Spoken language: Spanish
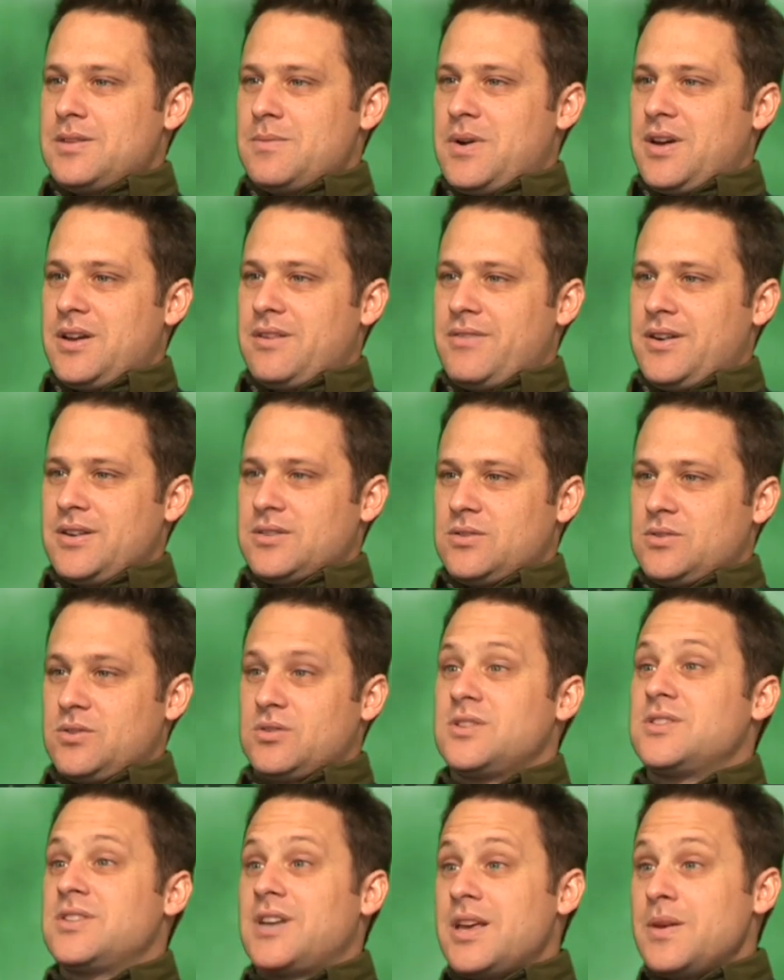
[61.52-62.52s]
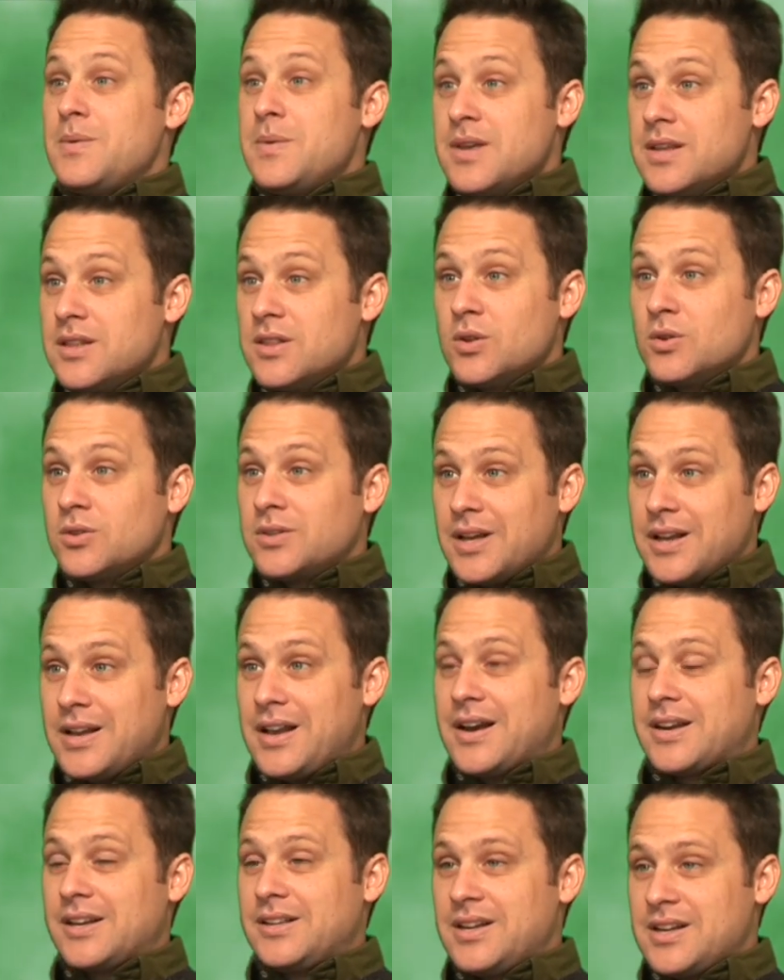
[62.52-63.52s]
llama jefazo. Entonces ahí viendo
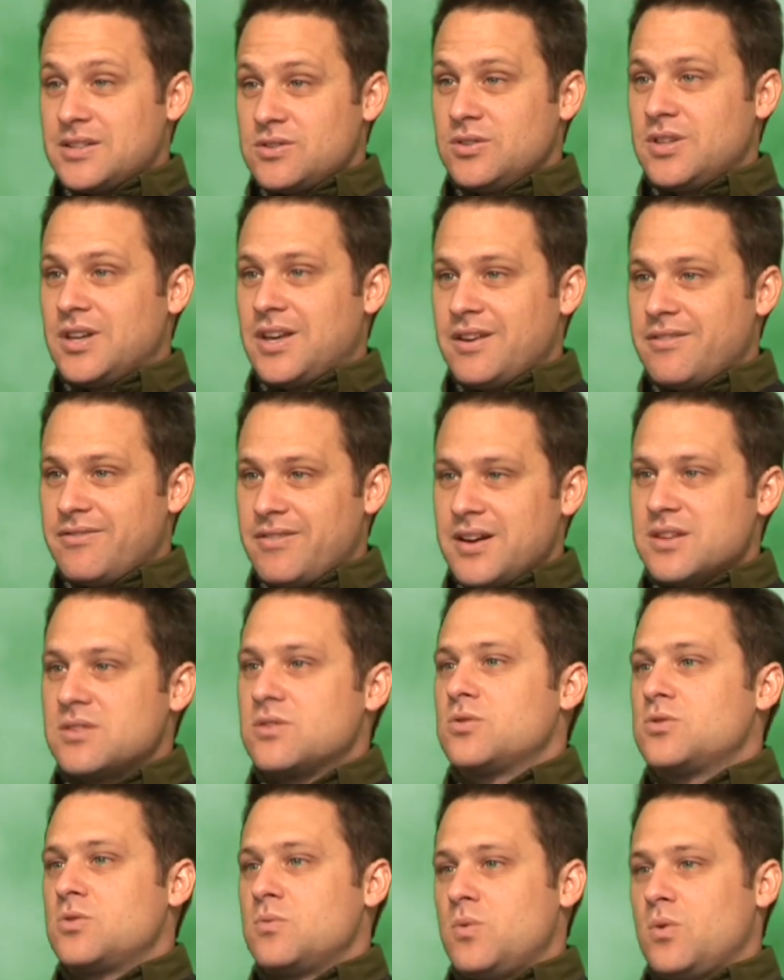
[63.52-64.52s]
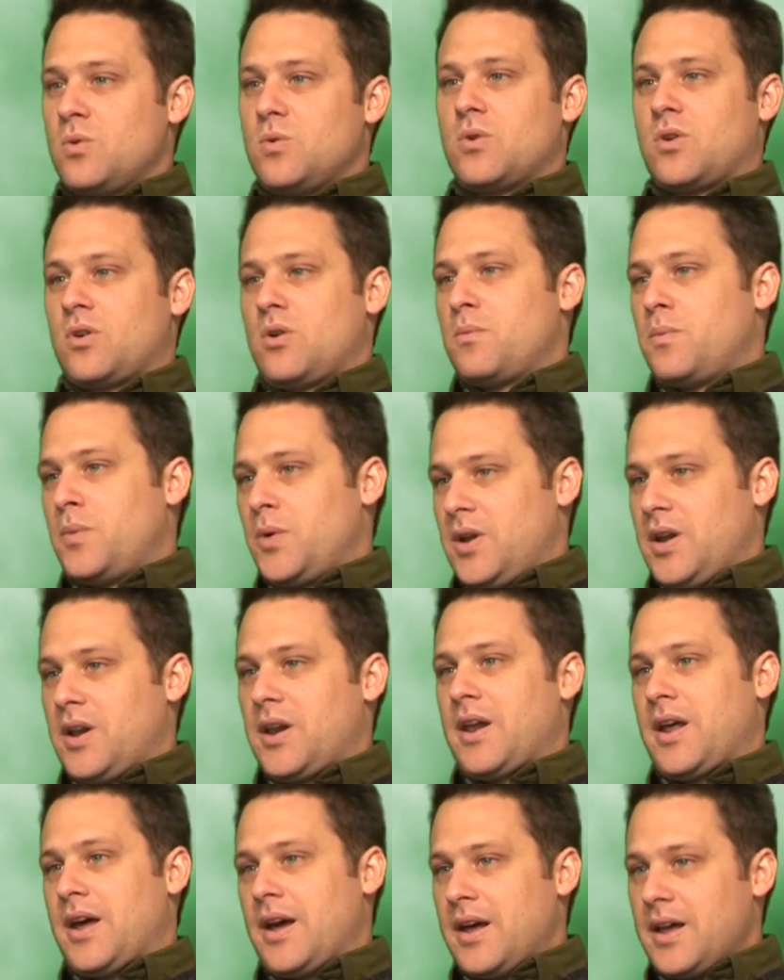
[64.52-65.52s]
la reiteración de jefazo se me ocurrió
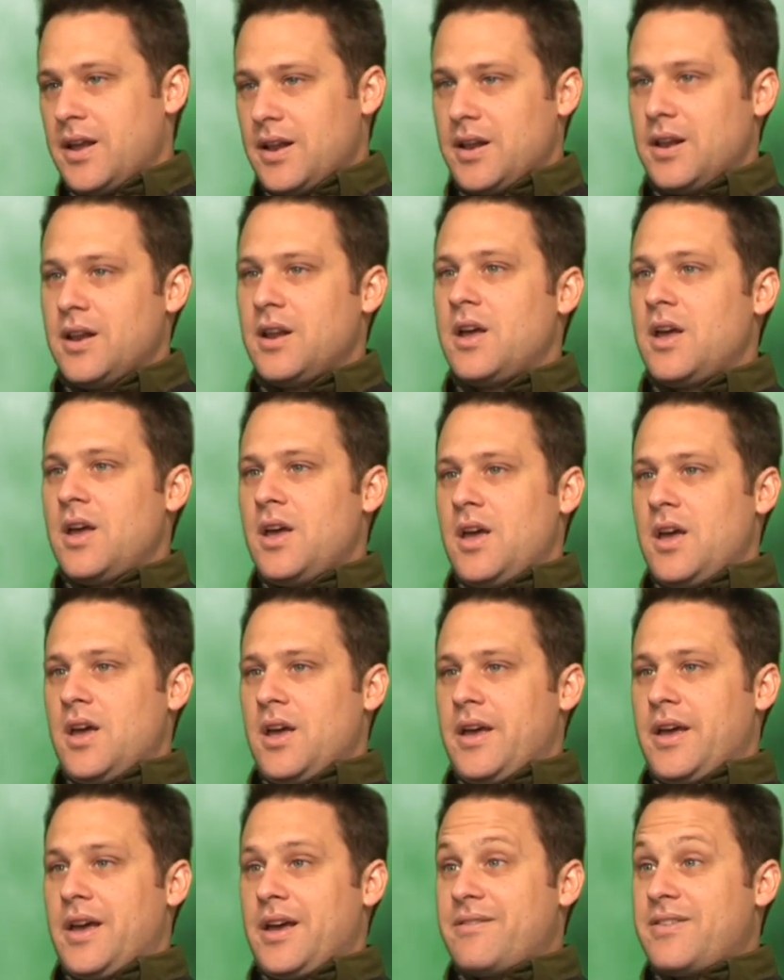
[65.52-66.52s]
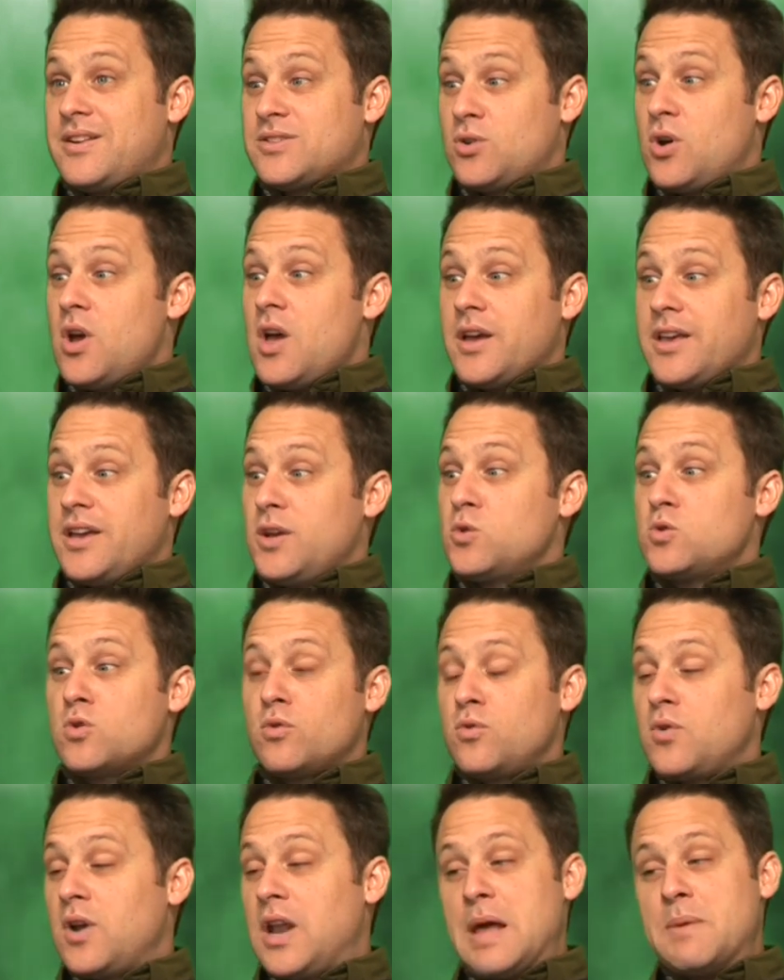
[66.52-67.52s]
ponerle a él eh, jefazo. Incluso
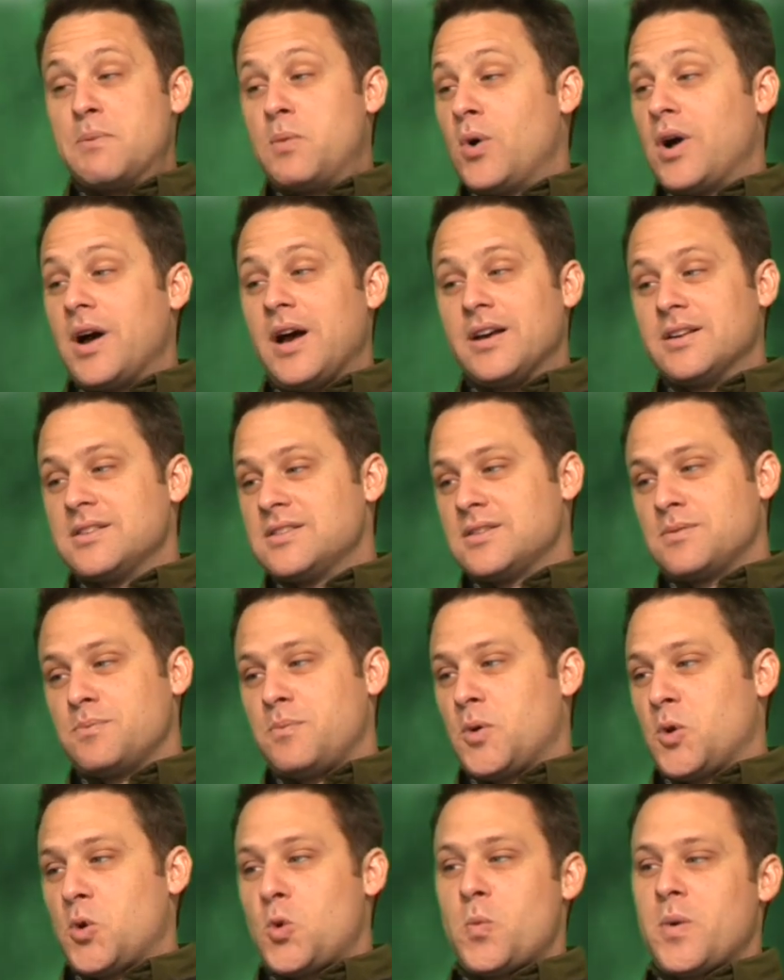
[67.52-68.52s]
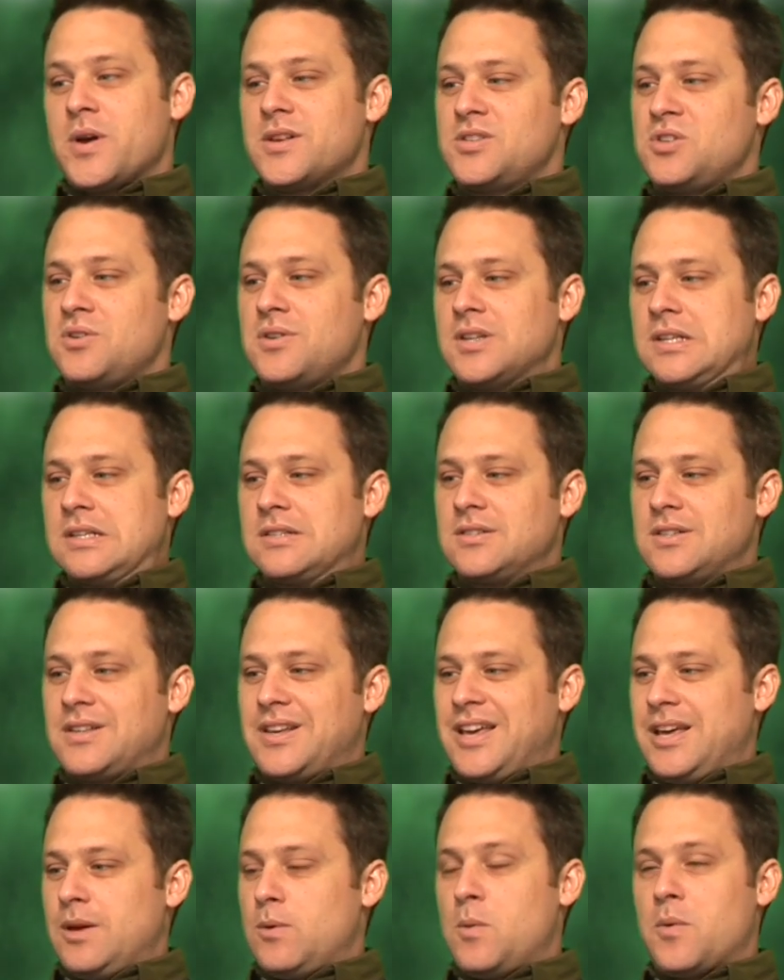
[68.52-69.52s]
fue una de las pocas preocupaciones
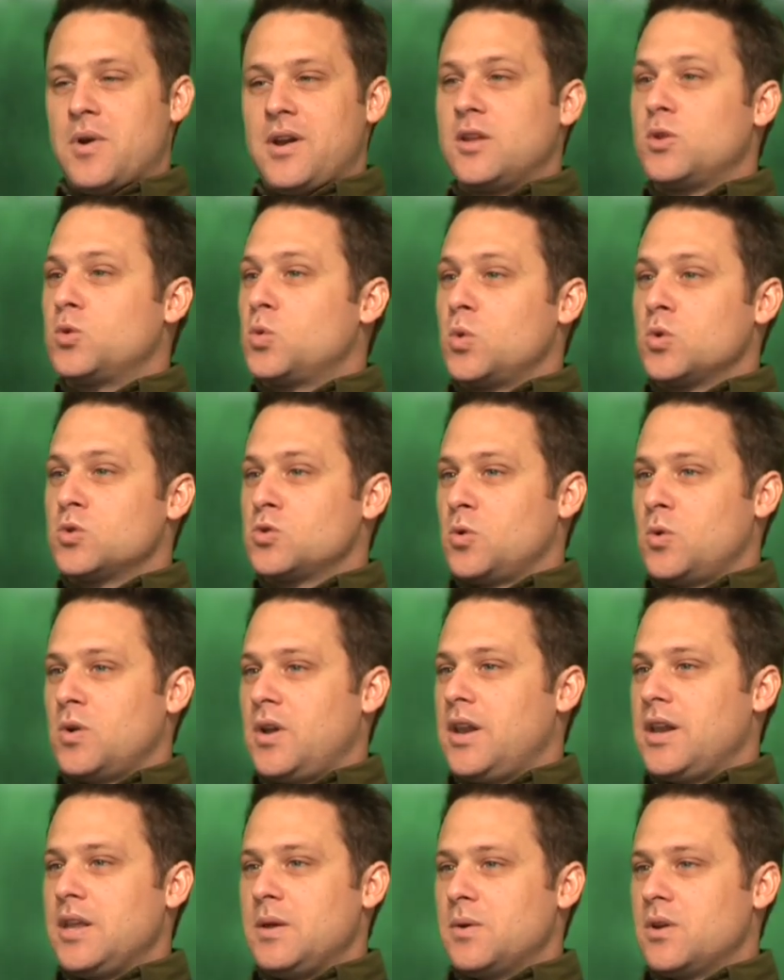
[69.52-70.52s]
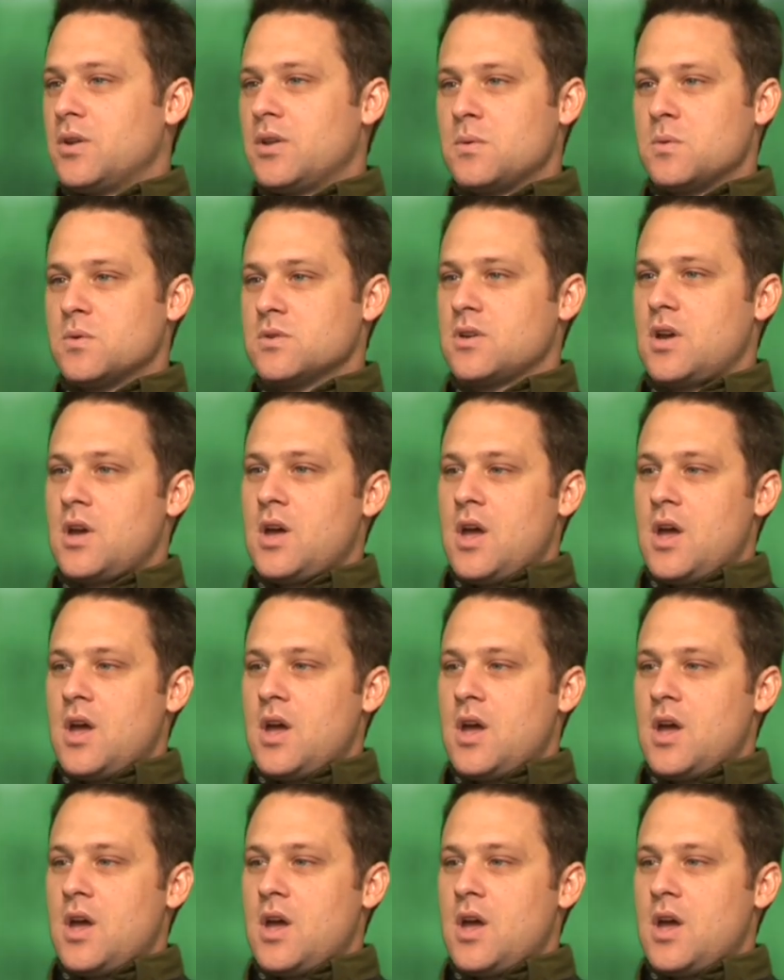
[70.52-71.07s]
que Evo Morales tuvo sobre el libro, digamos.